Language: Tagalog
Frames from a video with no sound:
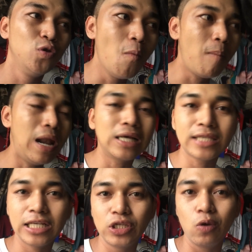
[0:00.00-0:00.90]
dun pa lang
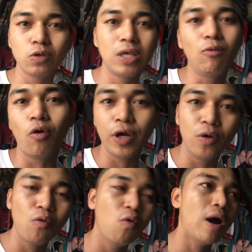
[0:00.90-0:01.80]
sa exclusive ko,
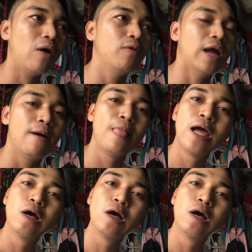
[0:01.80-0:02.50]
kinukuha ko na.